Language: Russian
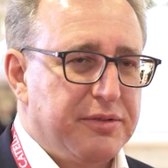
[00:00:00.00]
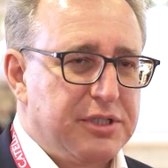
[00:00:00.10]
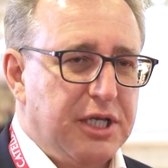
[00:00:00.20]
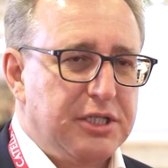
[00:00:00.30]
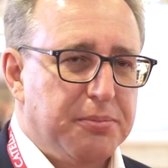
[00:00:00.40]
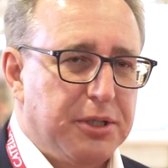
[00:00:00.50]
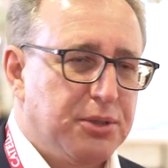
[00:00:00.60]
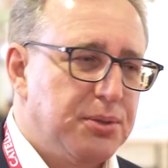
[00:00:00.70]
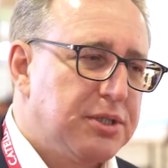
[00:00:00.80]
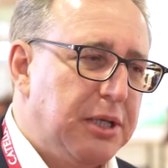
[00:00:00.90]
Вы знаете,
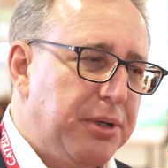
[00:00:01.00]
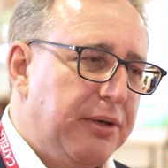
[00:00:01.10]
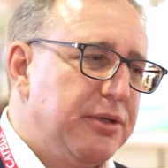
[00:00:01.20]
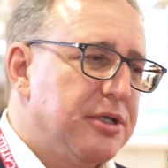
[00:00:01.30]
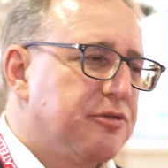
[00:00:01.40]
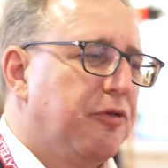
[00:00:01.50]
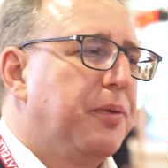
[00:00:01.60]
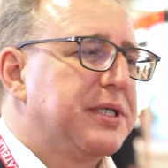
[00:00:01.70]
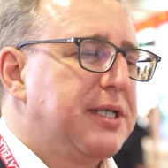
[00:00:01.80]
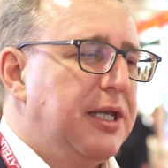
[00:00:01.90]
московское правительство в
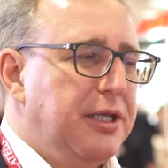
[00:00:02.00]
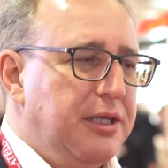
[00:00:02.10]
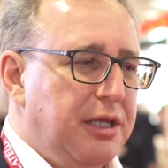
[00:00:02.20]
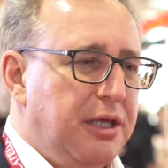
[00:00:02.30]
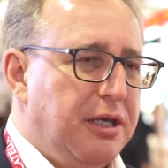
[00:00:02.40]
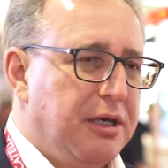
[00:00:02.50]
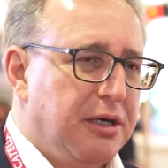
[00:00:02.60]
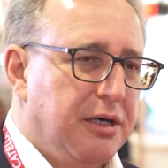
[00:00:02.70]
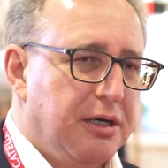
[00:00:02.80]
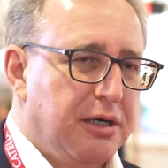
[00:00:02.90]
последние
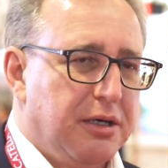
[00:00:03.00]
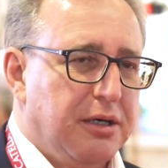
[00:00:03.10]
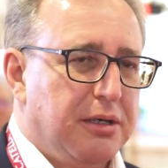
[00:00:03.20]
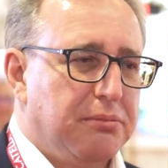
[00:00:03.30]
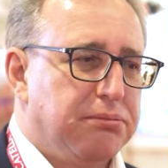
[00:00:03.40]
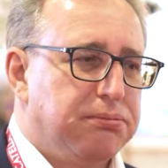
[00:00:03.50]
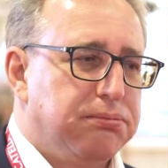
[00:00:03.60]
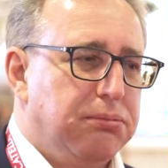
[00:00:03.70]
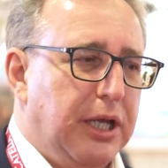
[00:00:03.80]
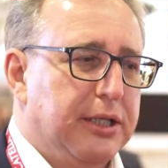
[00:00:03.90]
э,
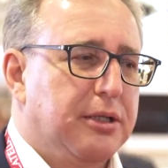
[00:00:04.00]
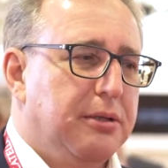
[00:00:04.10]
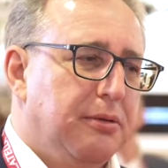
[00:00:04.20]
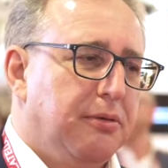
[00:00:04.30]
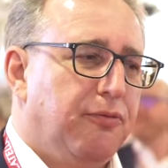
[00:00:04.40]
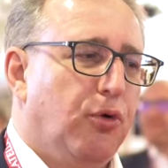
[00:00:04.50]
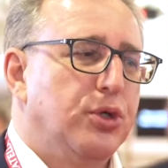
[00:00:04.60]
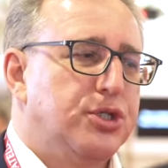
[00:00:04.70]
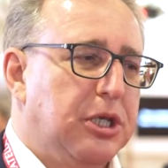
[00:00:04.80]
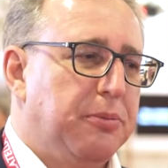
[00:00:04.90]
лет
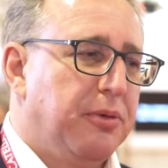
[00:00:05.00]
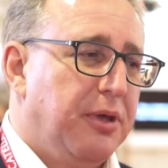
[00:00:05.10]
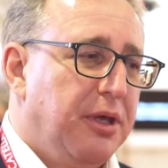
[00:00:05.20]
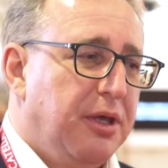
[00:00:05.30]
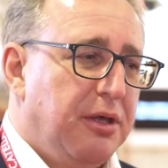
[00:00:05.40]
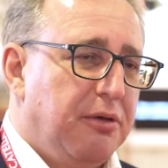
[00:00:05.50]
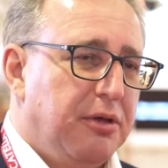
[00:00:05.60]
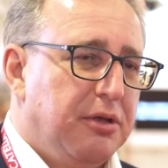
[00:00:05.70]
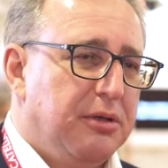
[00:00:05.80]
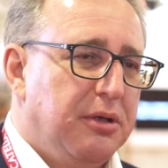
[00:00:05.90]
8
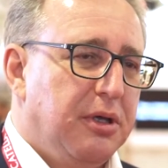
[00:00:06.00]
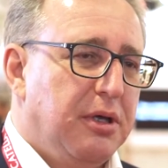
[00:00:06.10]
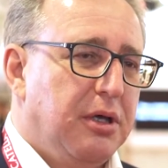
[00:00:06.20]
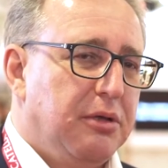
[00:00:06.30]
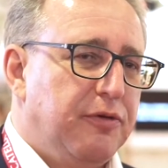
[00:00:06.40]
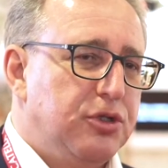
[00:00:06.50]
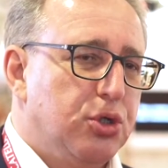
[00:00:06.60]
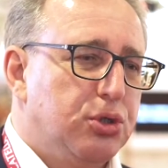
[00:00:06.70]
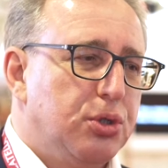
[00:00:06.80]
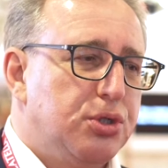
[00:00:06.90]

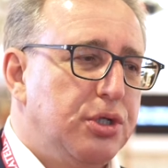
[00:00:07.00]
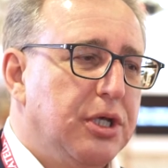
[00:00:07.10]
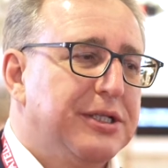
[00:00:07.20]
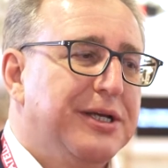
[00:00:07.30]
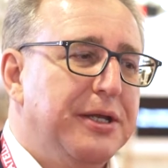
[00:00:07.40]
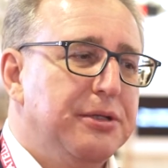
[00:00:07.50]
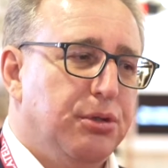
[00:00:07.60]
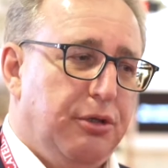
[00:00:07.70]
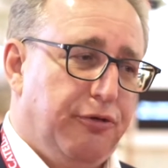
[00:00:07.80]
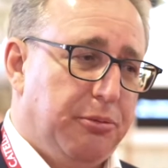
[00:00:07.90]
ведет очень
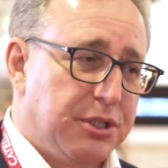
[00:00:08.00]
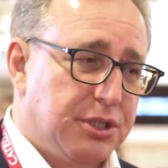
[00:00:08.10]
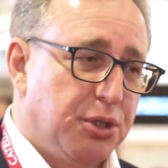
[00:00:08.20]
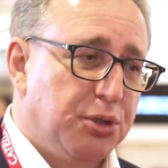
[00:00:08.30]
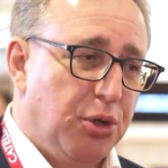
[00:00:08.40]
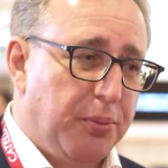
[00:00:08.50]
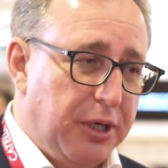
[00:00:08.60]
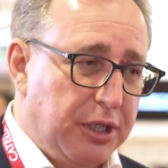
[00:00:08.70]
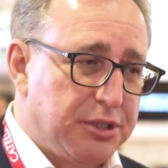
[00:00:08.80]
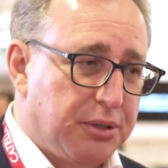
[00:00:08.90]
открытую информационную
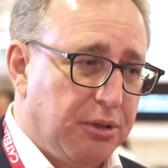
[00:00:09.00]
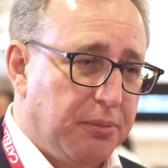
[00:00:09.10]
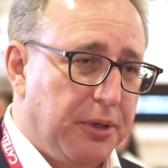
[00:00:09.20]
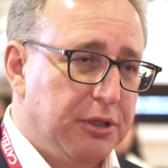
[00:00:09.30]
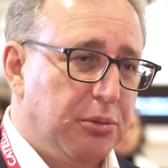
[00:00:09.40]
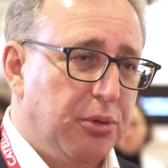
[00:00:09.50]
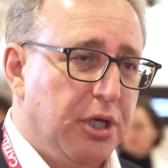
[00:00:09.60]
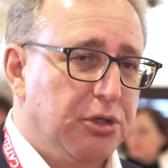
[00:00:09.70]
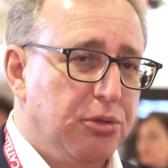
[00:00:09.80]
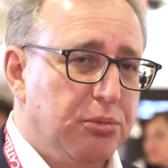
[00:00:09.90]
политику. Поэтому
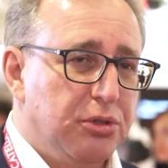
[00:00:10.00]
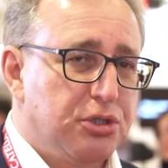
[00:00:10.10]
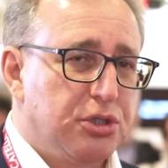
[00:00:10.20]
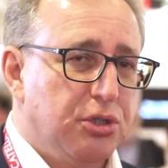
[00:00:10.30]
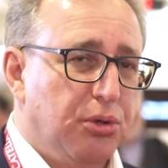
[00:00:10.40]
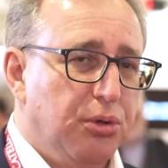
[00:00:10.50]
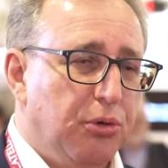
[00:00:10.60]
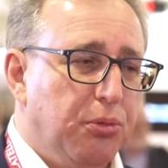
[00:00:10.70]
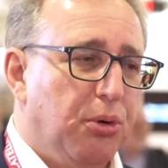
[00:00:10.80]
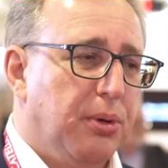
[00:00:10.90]
я думаю, что у
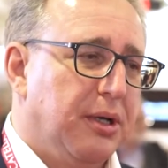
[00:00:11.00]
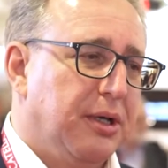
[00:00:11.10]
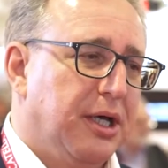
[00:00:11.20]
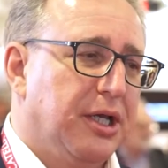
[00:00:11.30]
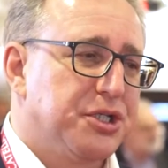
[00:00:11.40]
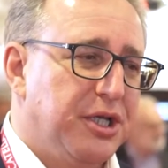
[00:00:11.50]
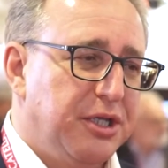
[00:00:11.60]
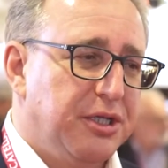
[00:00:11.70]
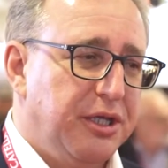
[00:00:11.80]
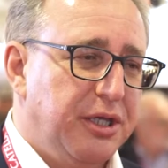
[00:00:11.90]
любого
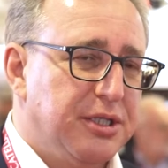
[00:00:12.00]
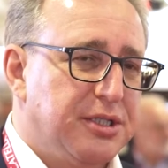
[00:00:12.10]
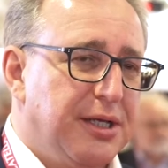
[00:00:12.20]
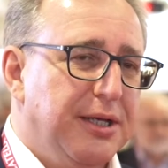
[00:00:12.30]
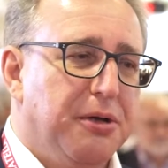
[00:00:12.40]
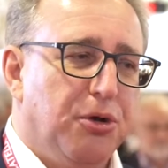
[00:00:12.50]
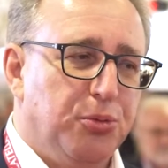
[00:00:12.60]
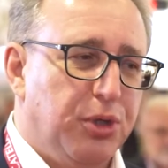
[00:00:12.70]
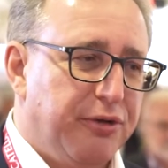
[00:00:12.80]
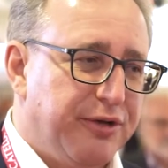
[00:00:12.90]
горожанина есть
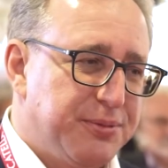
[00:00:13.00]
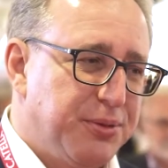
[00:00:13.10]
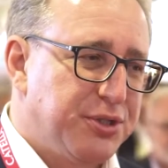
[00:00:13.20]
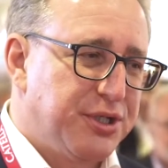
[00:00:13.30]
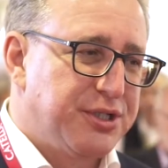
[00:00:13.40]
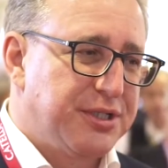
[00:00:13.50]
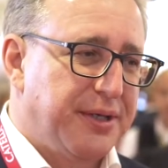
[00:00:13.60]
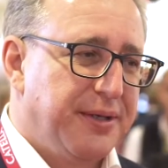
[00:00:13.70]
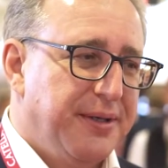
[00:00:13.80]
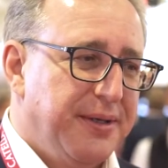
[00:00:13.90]
огромные
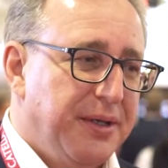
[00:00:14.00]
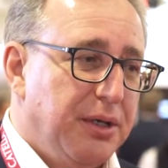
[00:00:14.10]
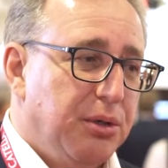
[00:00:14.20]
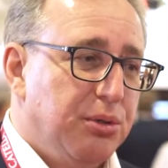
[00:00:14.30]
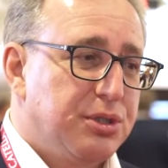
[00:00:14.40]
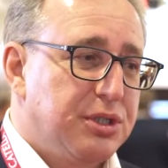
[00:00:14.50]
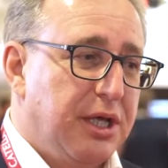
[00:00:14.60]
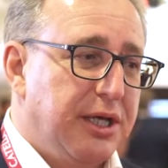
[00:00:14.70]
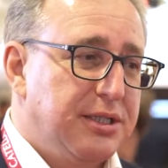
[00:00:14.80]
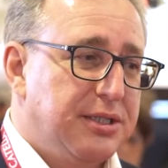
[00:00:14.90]
возможности
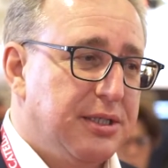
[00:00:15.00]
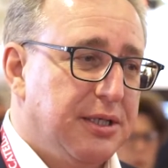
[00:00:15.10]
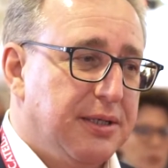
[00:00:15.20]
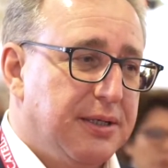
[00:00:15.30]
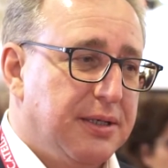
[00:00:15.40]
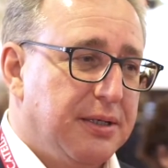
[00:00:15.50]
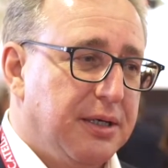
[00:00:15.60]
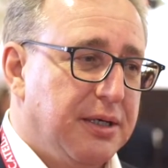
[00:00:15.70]
узнать э,